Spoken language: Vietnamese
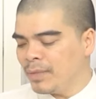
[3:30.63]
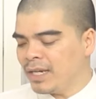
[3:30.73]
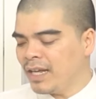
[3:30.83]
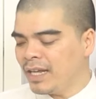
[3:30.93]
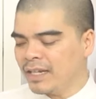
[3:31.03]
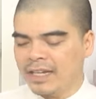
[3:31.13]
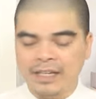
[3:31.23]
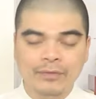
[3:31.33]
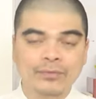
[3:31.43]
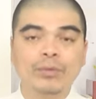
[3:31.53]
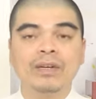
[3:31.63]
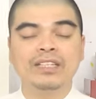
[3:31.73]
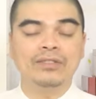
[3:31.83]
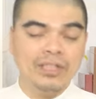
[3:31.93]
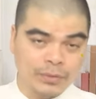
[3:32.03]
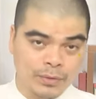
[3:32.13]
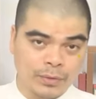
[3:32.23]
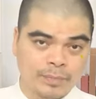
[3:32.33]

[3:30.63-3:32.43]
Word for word: mang lại cái phúc khí cho gia chủ.